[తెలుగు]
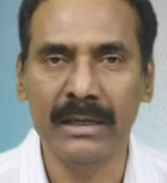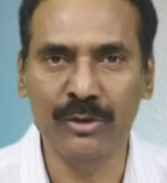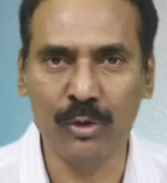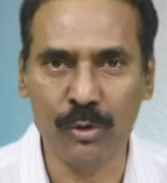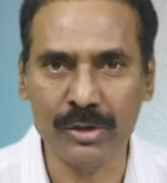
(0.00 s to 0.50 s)

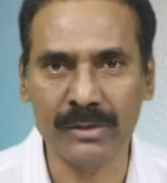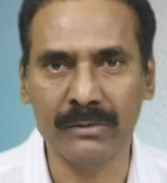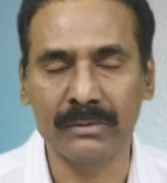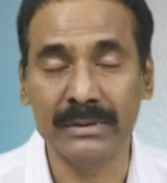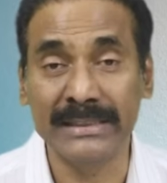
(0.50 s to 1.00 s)

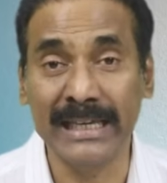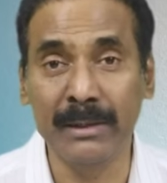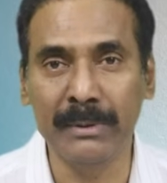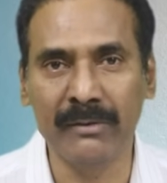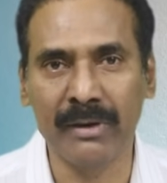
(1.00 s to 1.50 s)
ఇందుకోసం
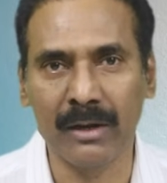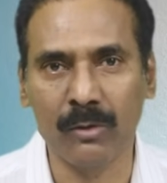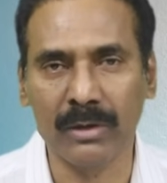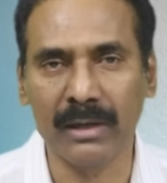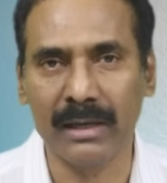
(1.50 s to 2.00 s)
ఎనిమిది వేల
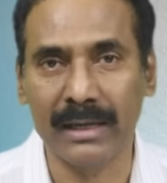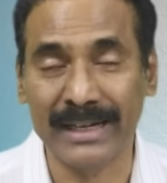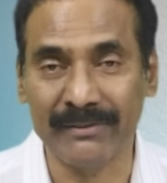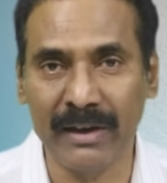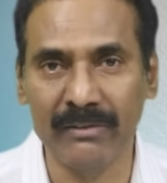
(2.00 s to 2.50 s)
కోట్ల
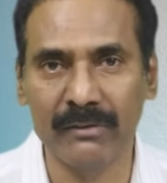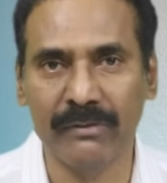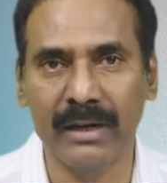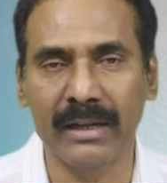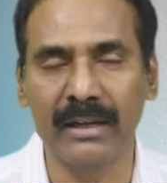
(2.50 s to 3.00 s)
రివైవల్
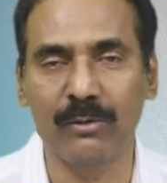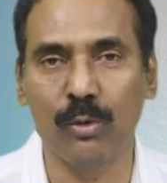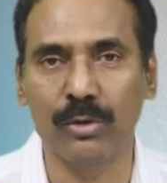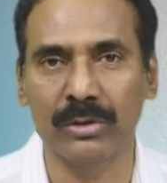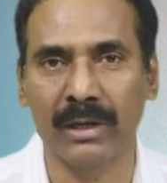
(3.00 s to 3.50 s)
ఫండ్ని
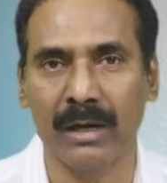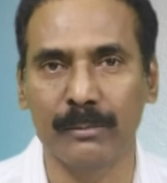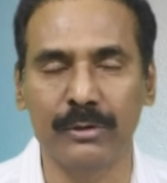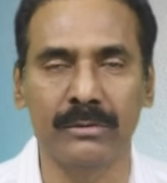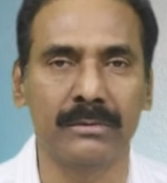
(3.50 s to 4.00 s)

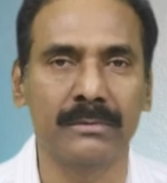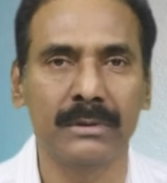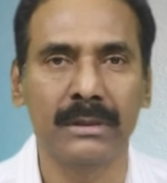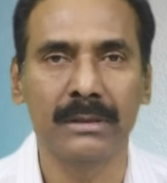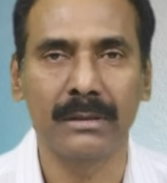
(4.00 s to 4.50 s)
కోరుతున్నాము
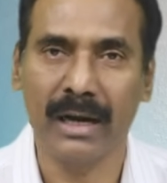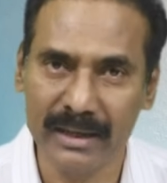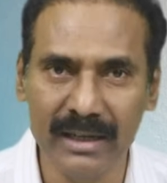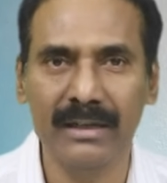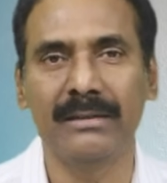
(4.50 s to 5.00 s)

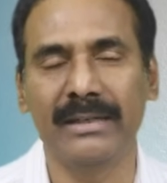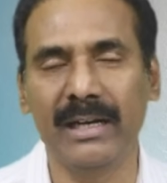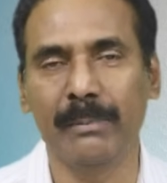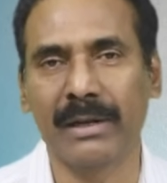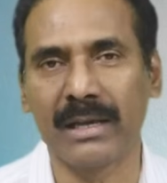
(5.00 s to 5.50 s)
అని
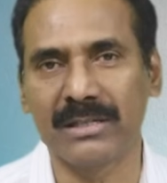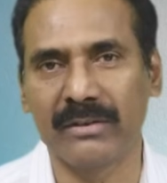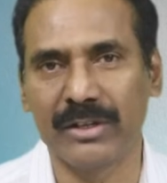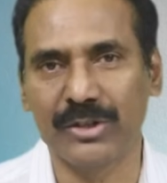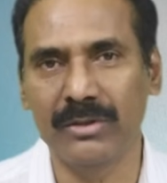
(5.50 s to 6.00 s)
టీడీపీ రాష్ట్ర
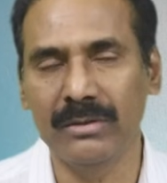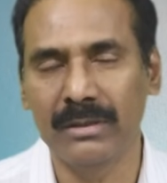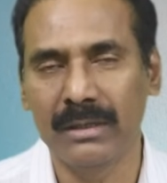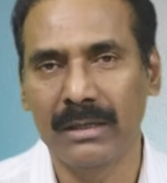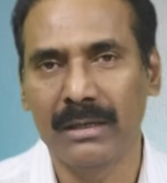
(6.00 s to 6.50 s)
అధ్యక్షుడు
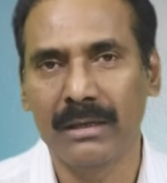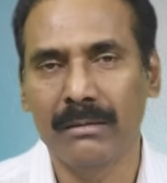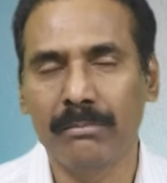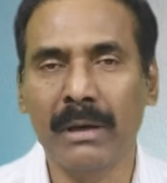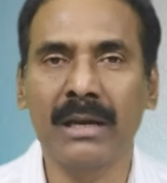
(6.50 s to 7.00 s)

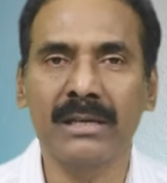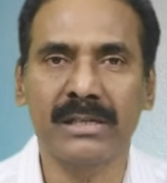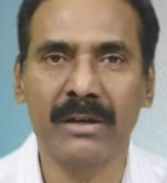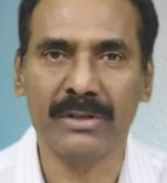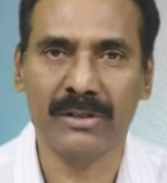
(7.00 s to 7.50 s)
పల్లా
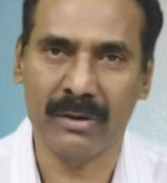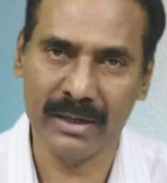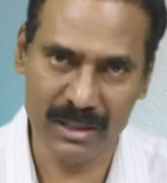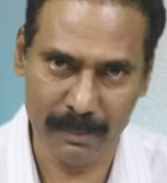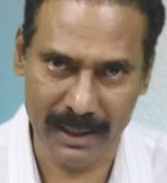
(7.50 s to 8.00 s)
శ్రీనివాసరావు
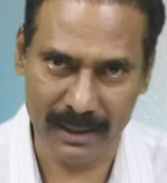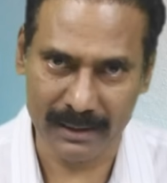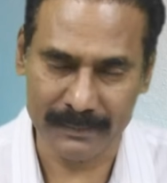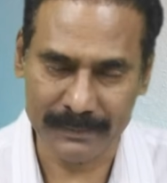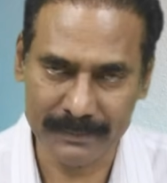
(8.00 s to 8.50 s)
గారు చెప్పారట
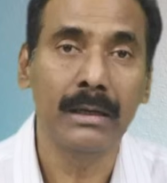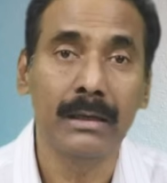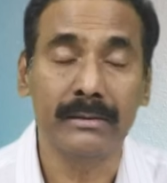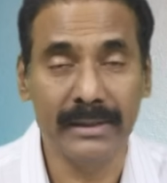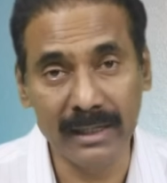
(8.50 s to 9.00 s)

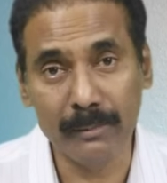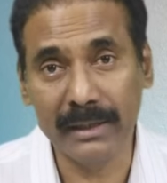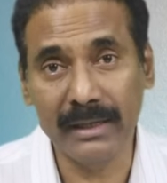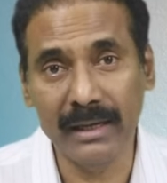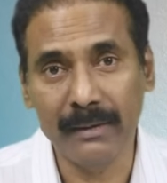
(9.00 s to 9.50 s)
దీన్ని
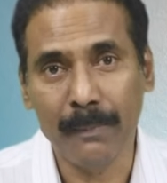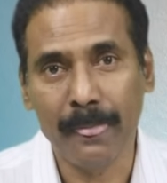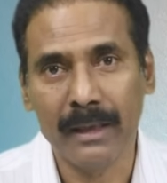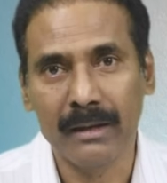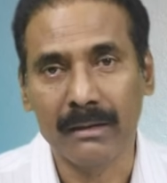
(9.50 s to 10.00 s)
బట్టి
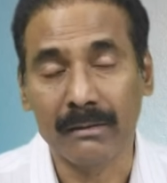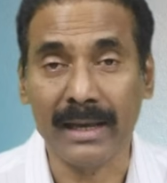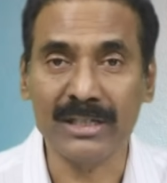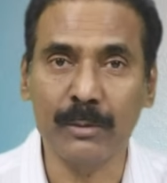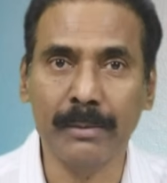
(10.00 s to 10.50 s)

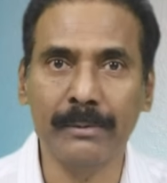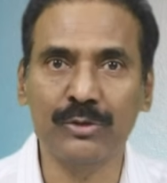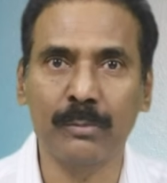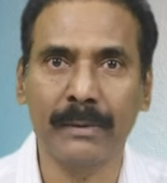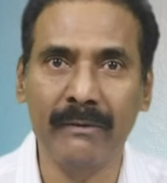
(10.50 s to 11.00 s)
రాష్ట్ర
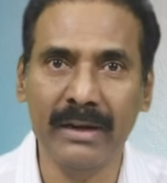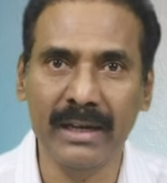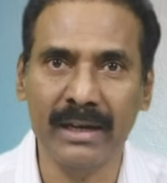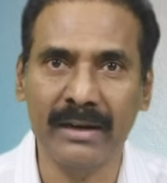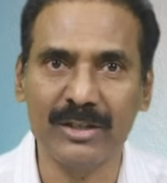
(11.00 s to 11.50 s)
ప్రభుత్వం
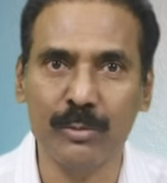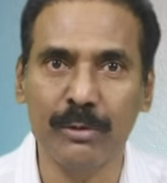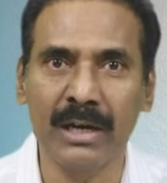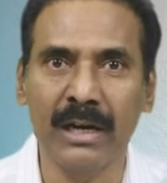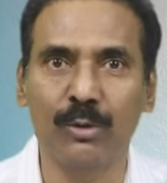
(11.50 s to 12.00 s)
ప్రైవేటీకరణకు
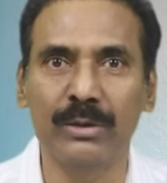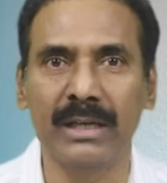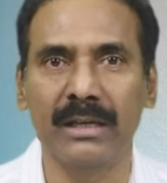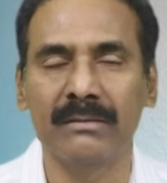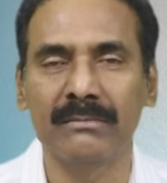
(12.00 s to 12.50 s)
సుముఖంగా
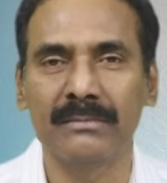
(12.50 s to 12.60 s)
ఉంది